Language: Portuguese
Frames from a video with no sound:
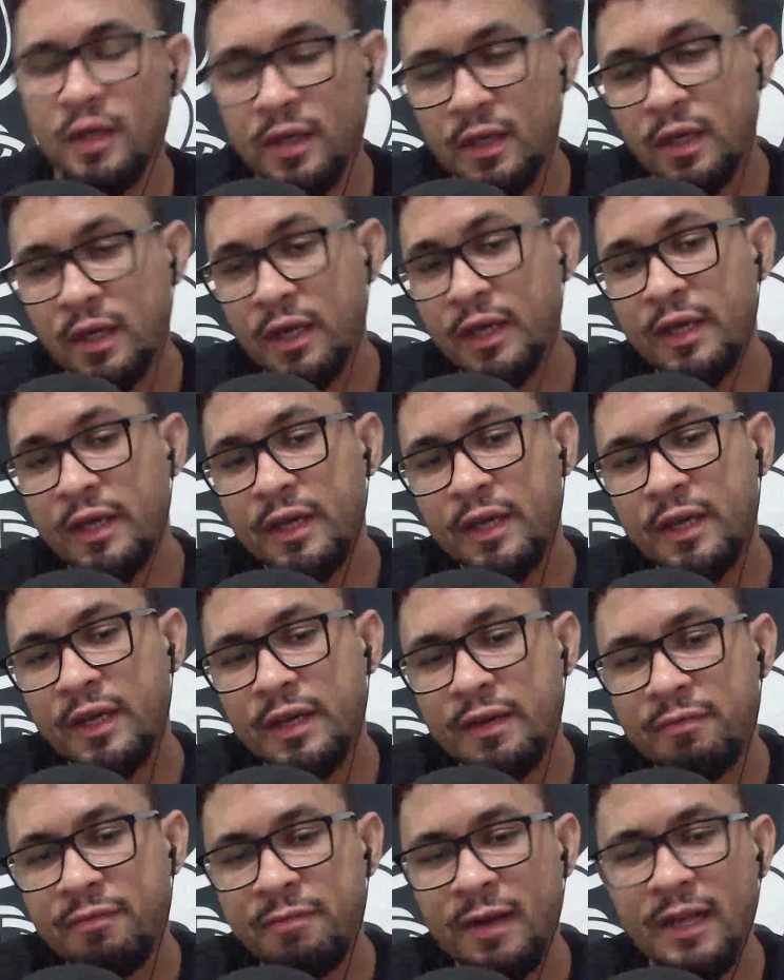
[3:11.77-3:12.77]
E
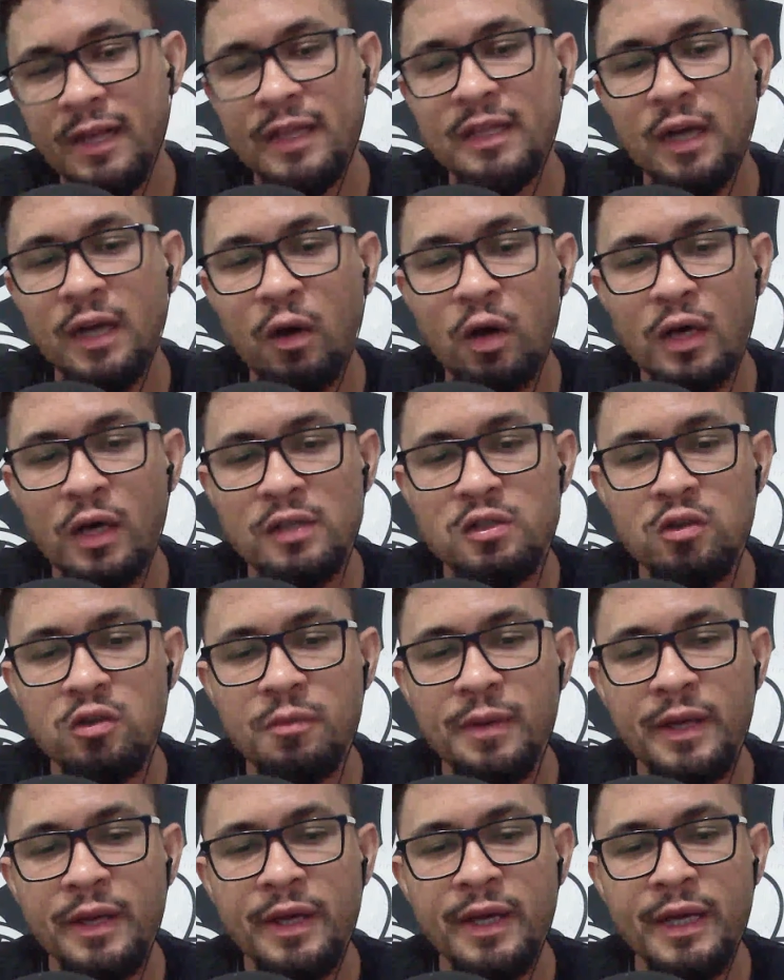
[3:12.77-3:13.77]
falando agora
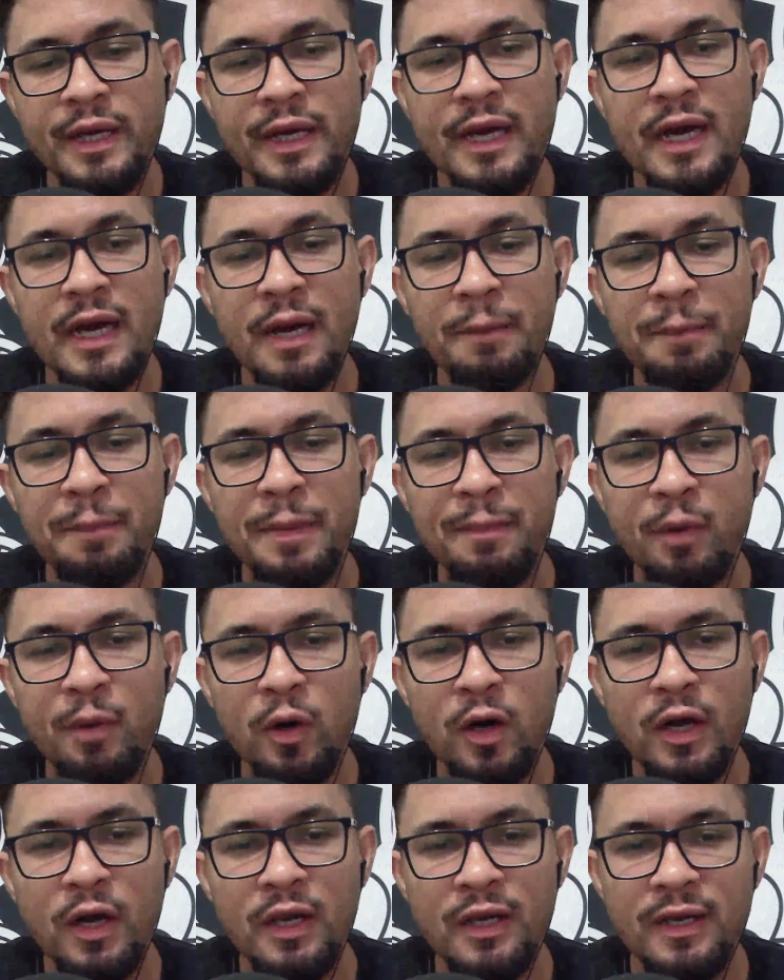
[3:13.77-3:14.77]
sobre campo e
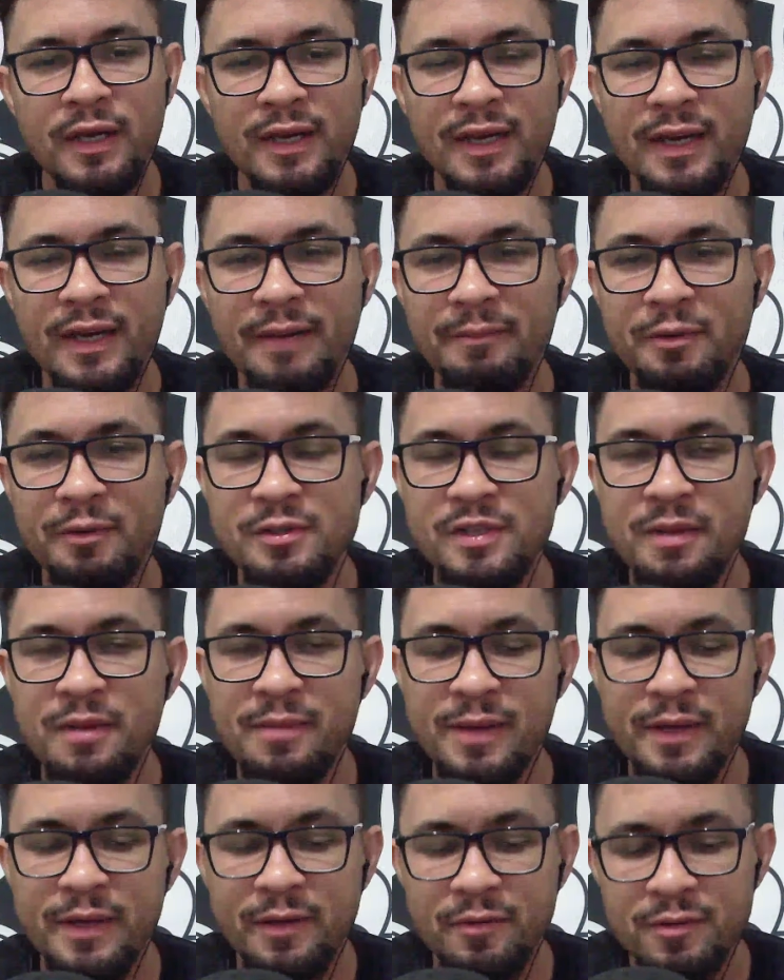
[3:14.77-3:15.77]
bola, é, meus
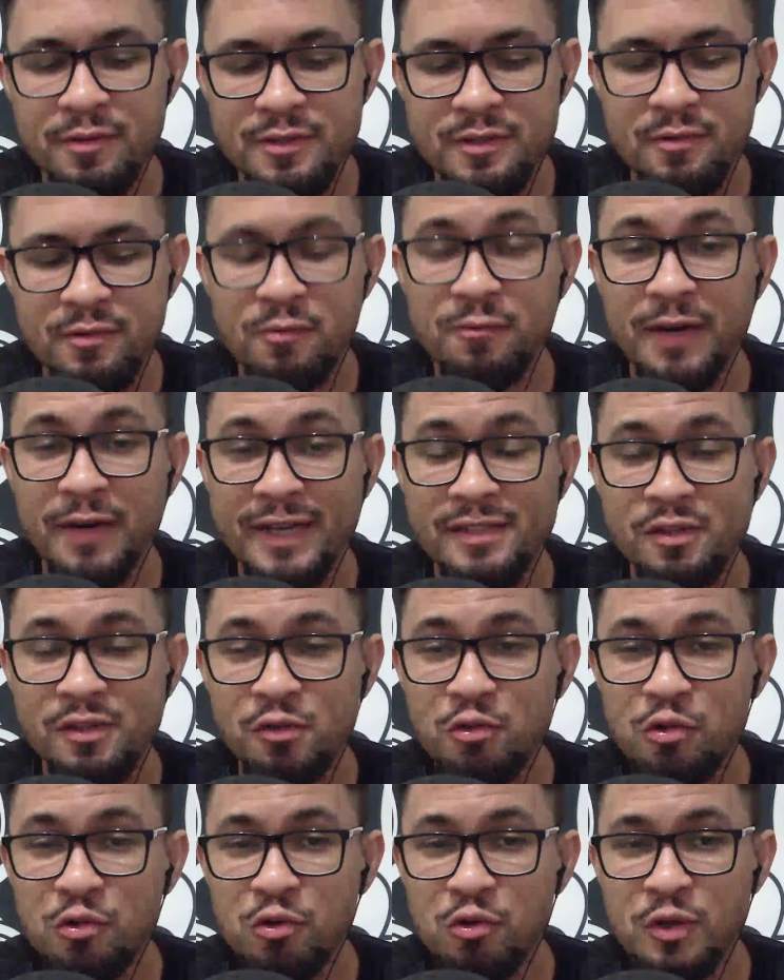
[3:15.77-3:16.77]
amigos, o
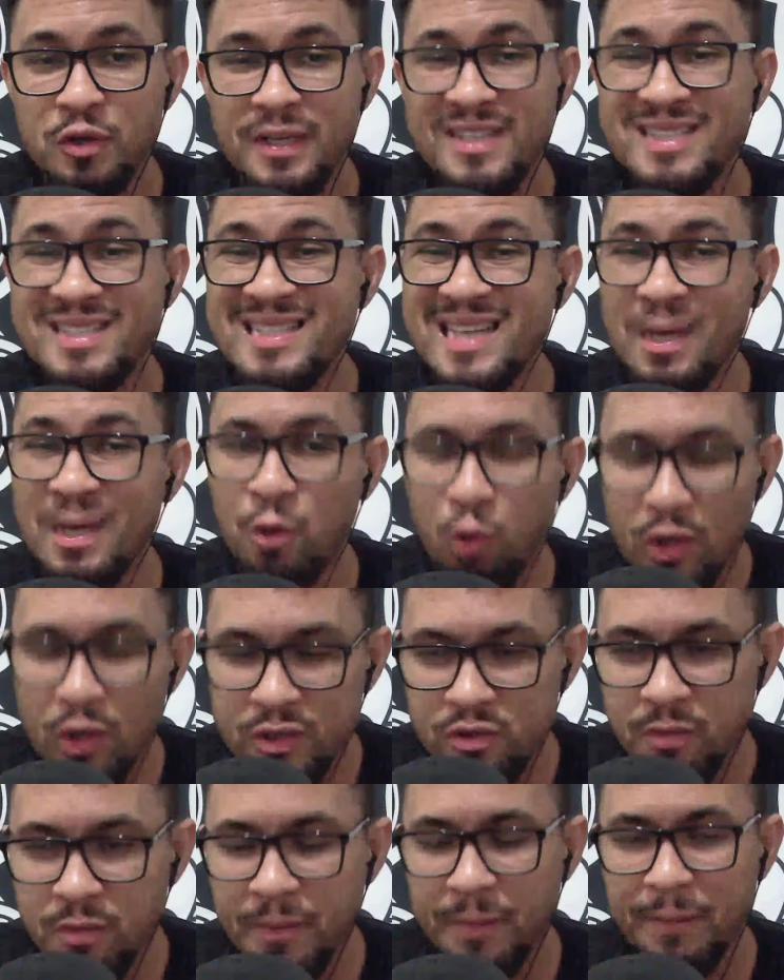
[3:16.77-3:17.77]
Vasco encerrou a
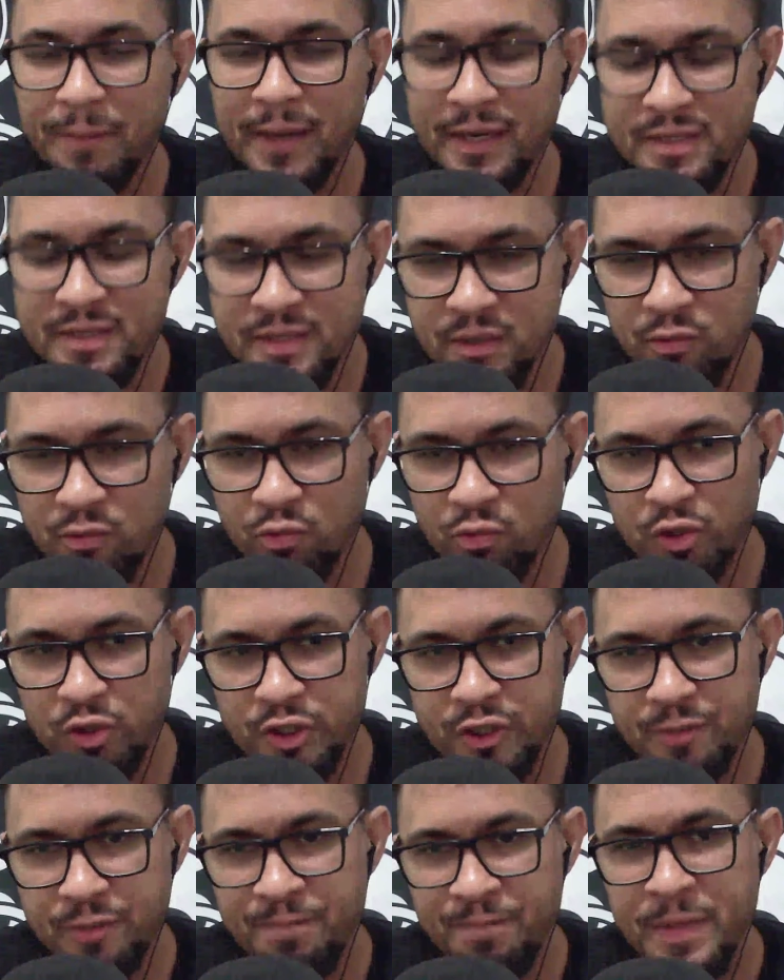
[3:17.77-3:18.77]
sua preparação hoje
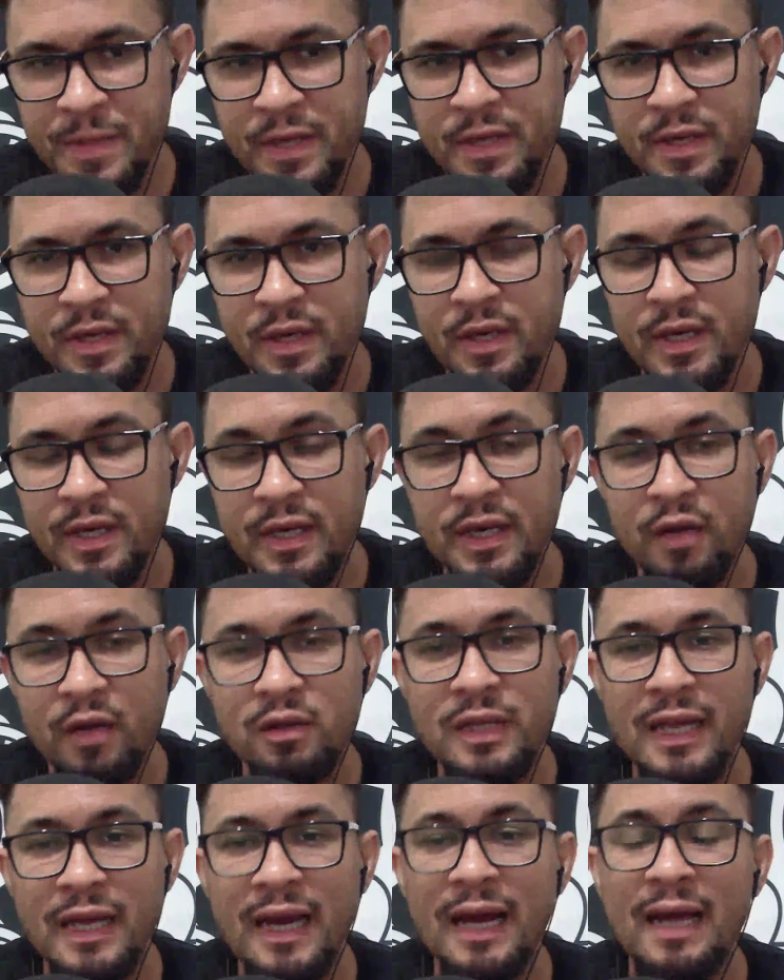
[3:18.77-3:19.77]
e não
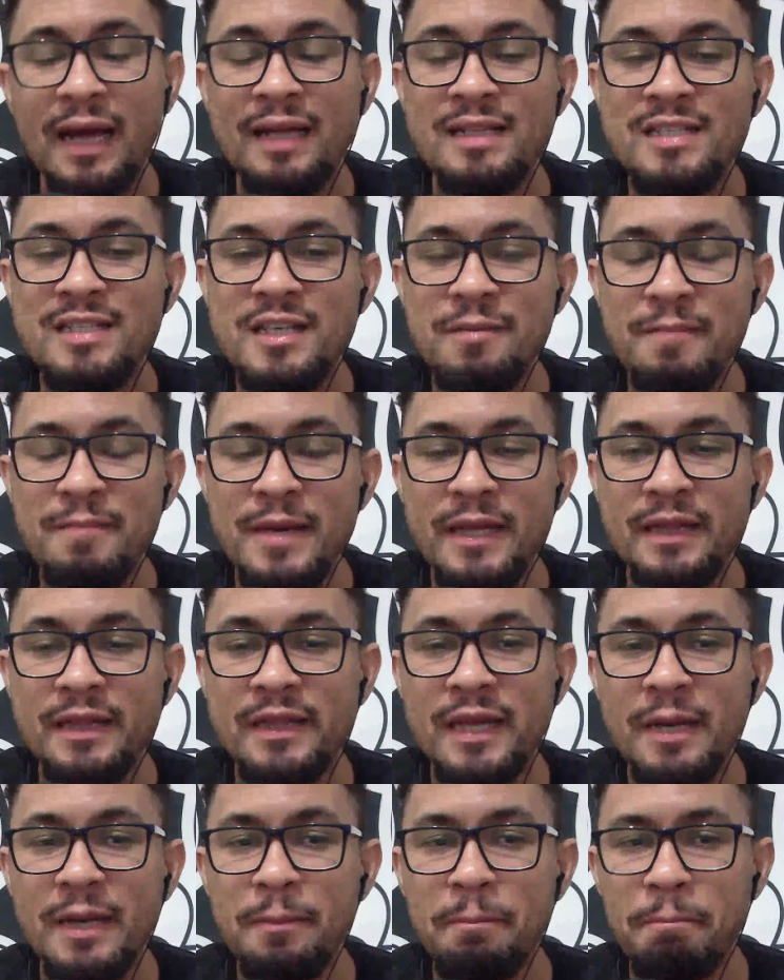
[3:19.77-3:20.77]
terá
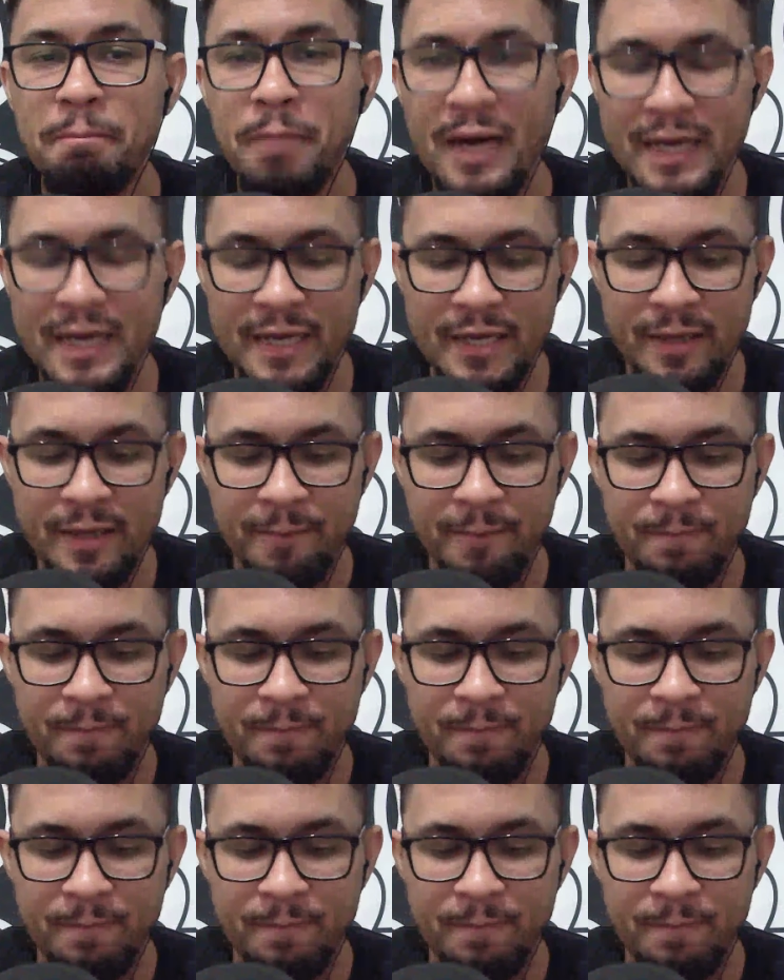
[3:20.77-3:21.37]
Dimitri Payet,